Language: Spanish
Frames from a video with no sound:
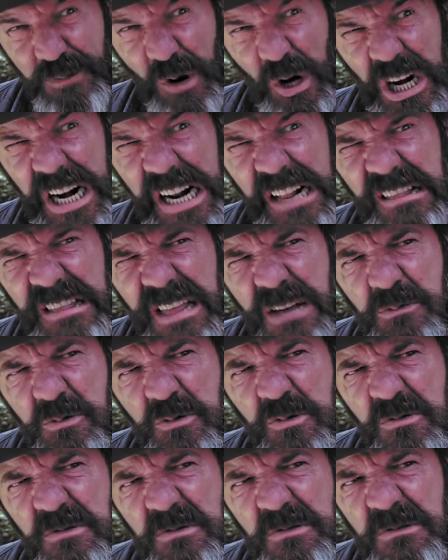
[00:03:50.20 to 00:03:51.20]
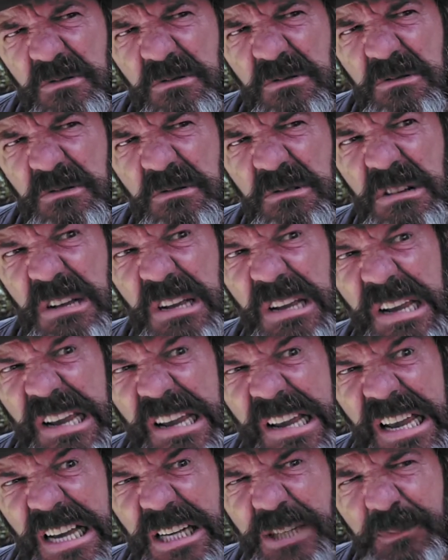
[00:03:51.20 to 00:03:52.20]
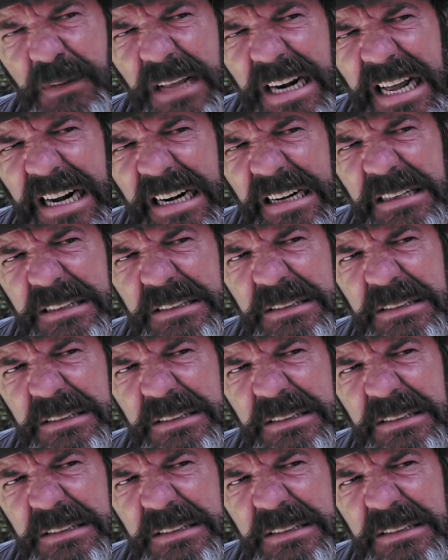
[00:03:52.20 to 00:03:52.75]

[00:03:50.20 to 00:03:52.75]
poner cebu y esperar.